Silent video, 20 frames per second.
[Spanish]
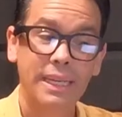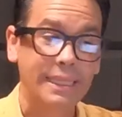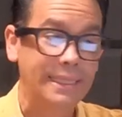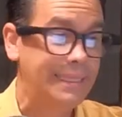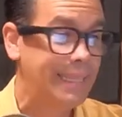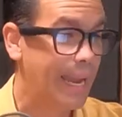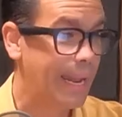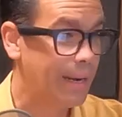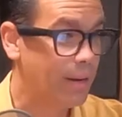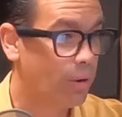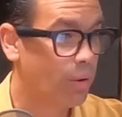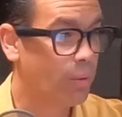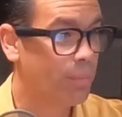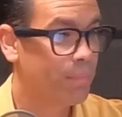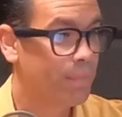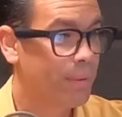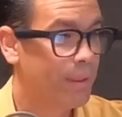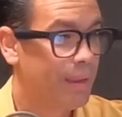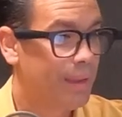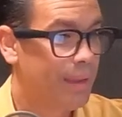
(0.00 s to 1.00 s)
Ya
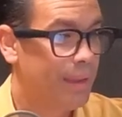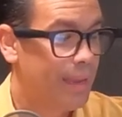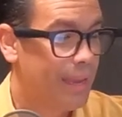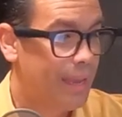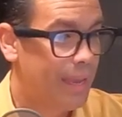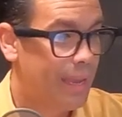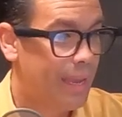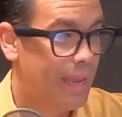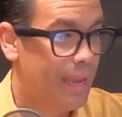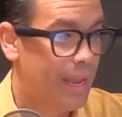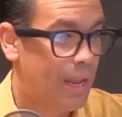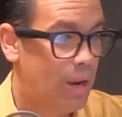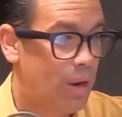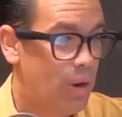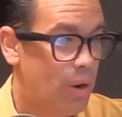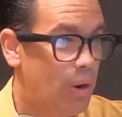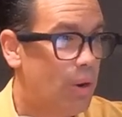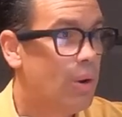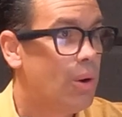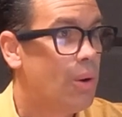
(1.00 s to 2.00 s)
no.
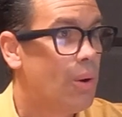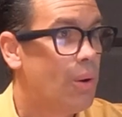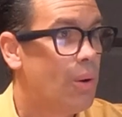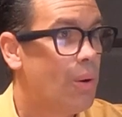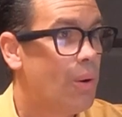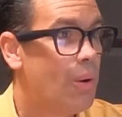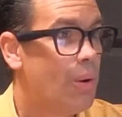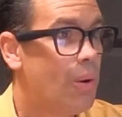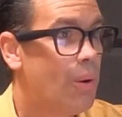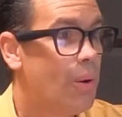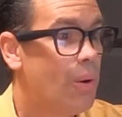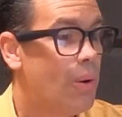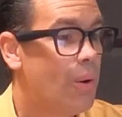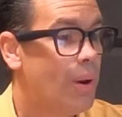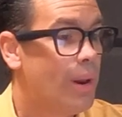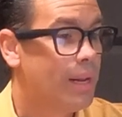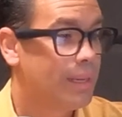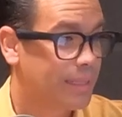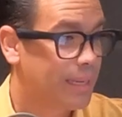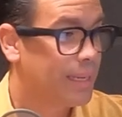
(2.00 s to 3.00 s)
El 6S
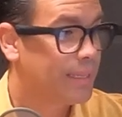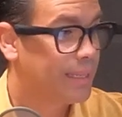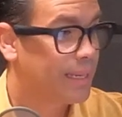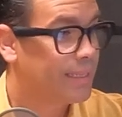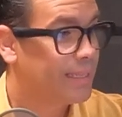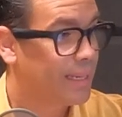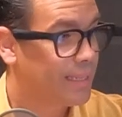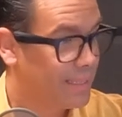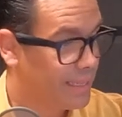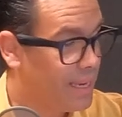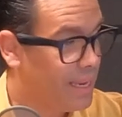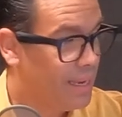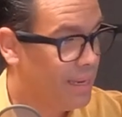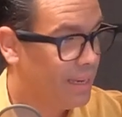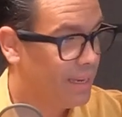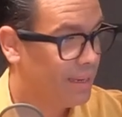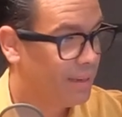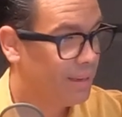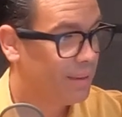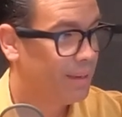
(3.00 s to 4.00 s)
sí. El 6S
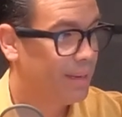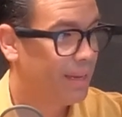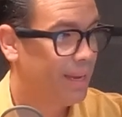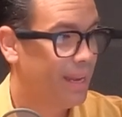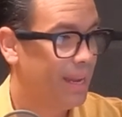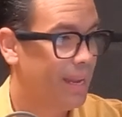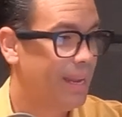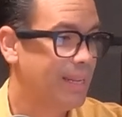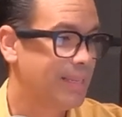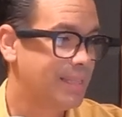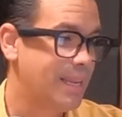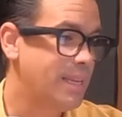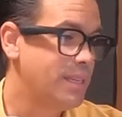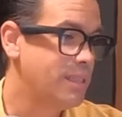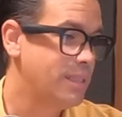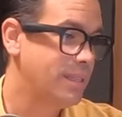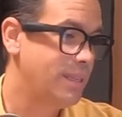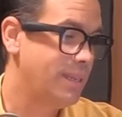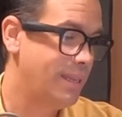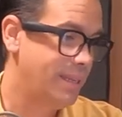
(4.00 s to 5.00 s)
sí. Ajá. El
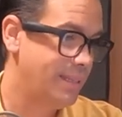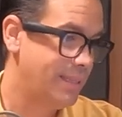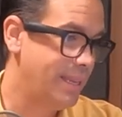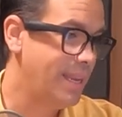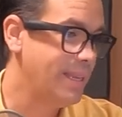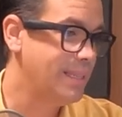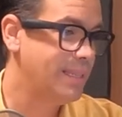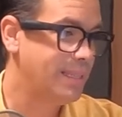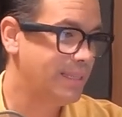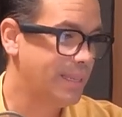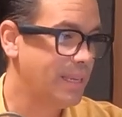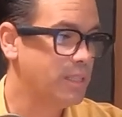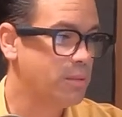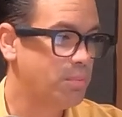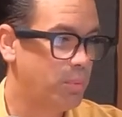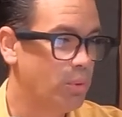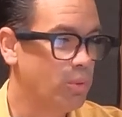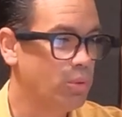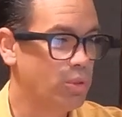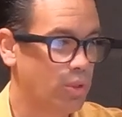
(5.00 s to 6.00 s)
6, 6 y 6
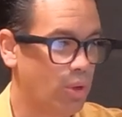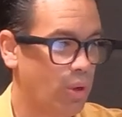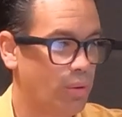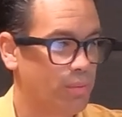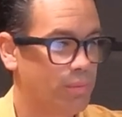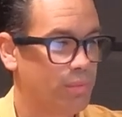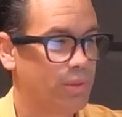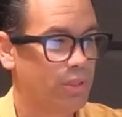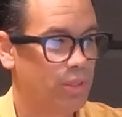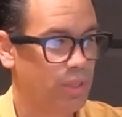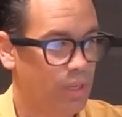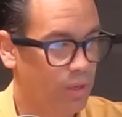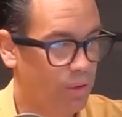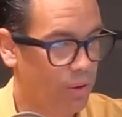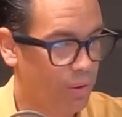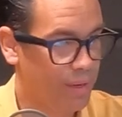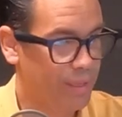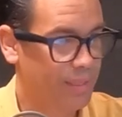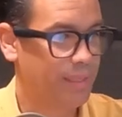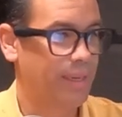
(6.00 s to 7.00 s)
Plus no.
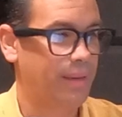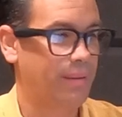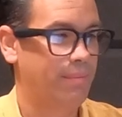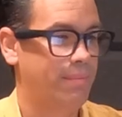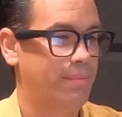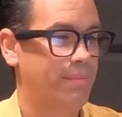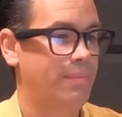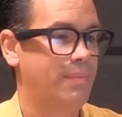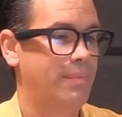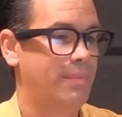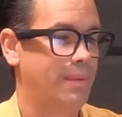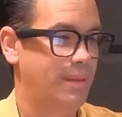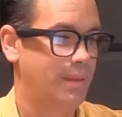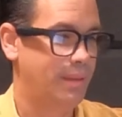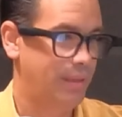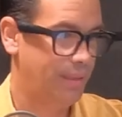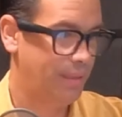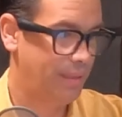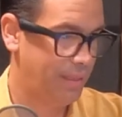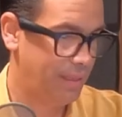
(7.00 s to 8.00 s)
5S.
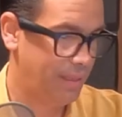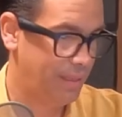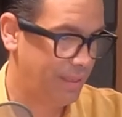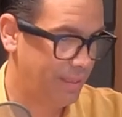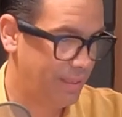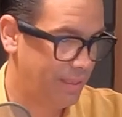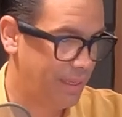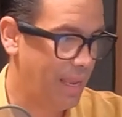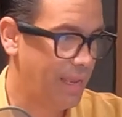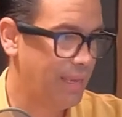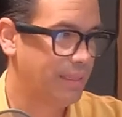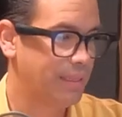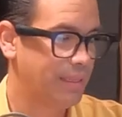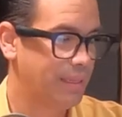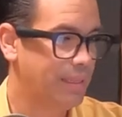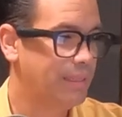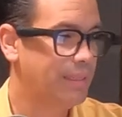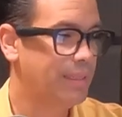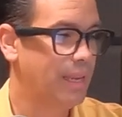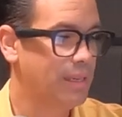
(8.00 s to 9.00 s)

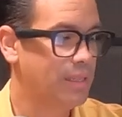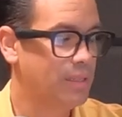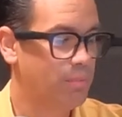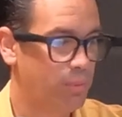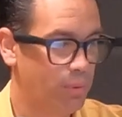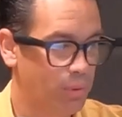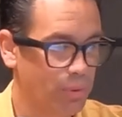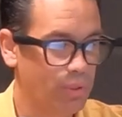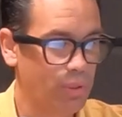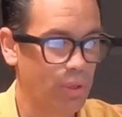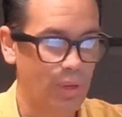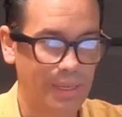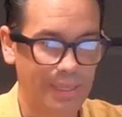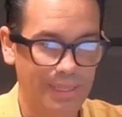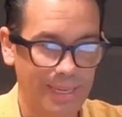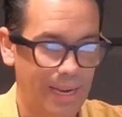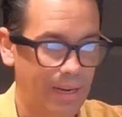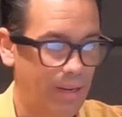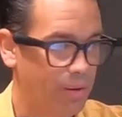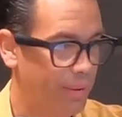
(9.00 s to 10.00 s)
6 y 6 Plus
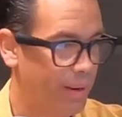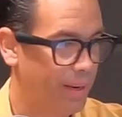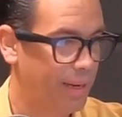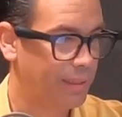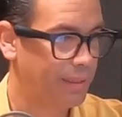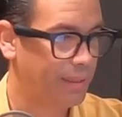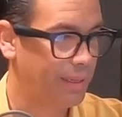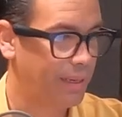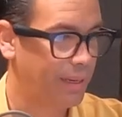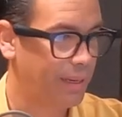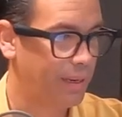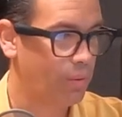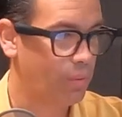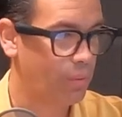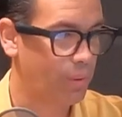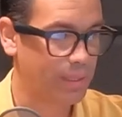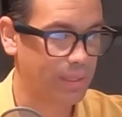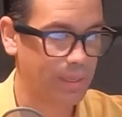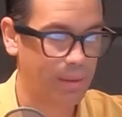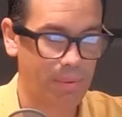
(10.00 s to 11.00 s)
ya no van a tener
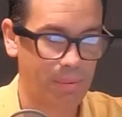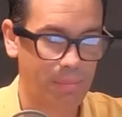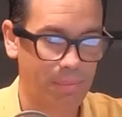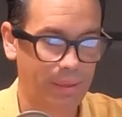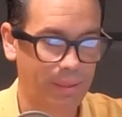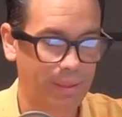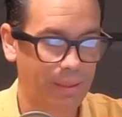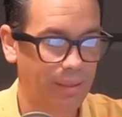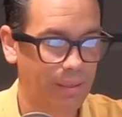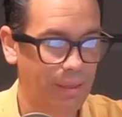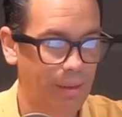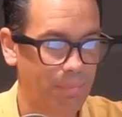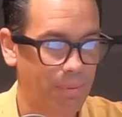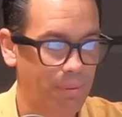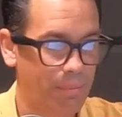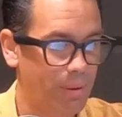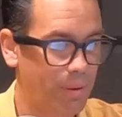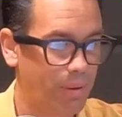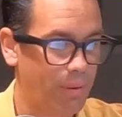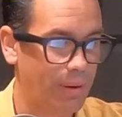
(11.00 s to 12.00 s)
WhatsApp a partir del
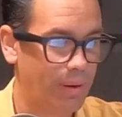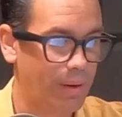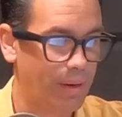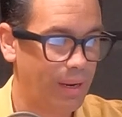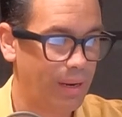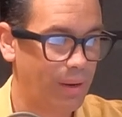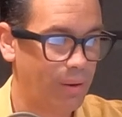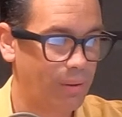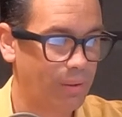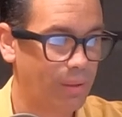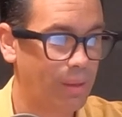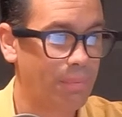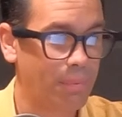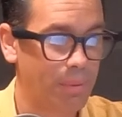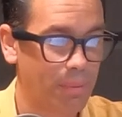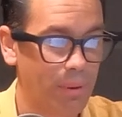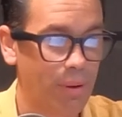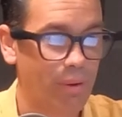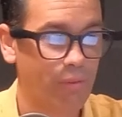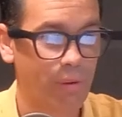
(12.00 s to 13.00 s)
1 de,
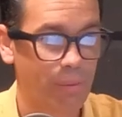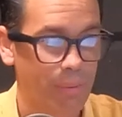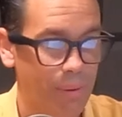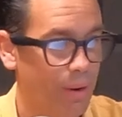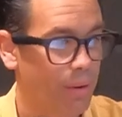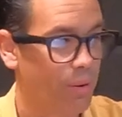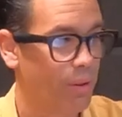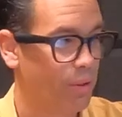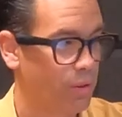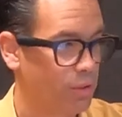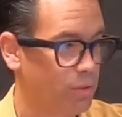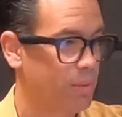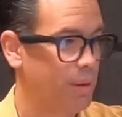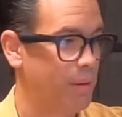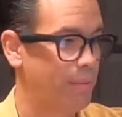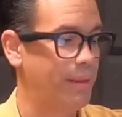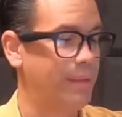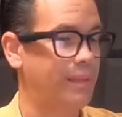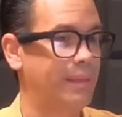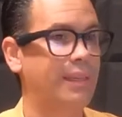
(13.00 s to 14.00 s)
de febrero de
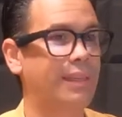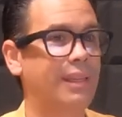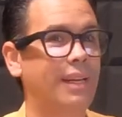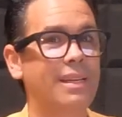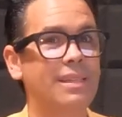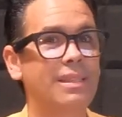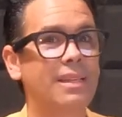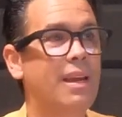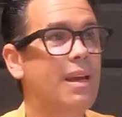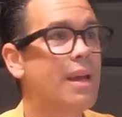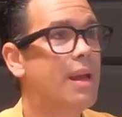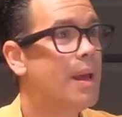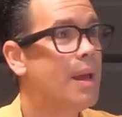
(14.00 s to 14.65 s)
2023.